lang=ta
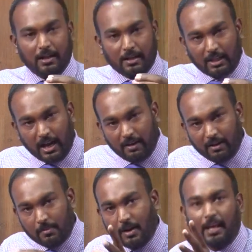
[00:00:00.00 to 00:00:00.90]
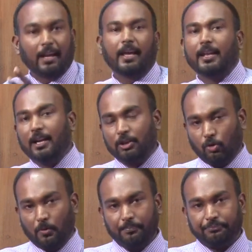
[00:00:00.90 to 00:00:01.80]
தலாவரமான எல்லைன்னு
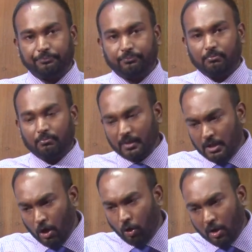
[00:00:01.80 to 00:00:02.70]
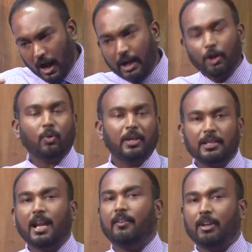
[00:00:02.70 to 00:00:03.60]
எடுத்தோம் ஒரு நாளுக்குரிய
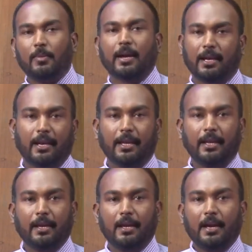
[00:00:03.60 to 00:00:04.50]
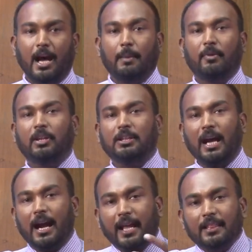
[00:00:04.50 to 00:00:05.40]
தலாவரமான எல்லை அபிவிருத்தி
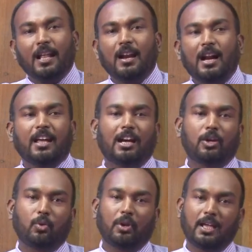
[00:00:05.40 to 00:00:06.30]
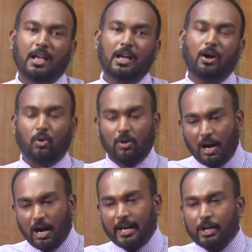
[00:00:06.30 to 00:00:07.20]
அடைந்த நாடுகளுக்குரிய ஒரு
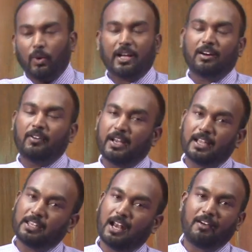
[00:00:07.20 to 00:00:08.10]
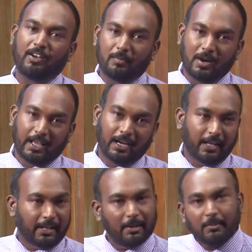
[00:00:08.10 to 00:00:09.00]
நாளைக்கு உழைக்க வேண்டிய தலா வருமான
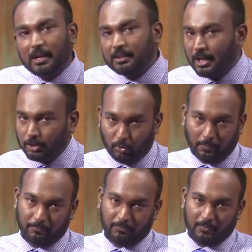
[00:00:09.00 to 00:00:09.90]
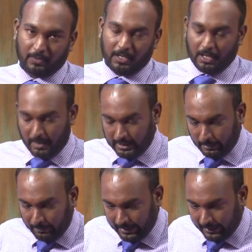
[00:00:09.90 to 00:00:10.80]
எல்லையினையும் கருத்தில் எடுத்தோம் அதில்
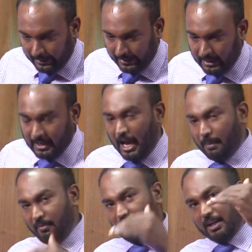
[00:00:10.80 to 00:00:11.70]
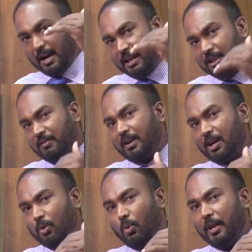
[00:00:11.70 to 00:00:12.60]
பிள்ளைகள் அபிவிருத்தி அடைந்து
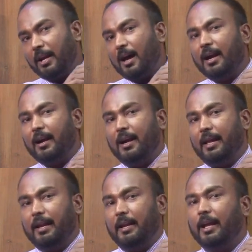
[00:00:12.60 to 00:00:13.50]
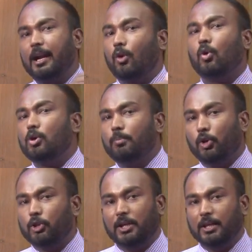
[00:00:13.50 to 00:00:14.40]
வரக்கூடிய நாடுகளை நீங்கள் நோக்கும்போது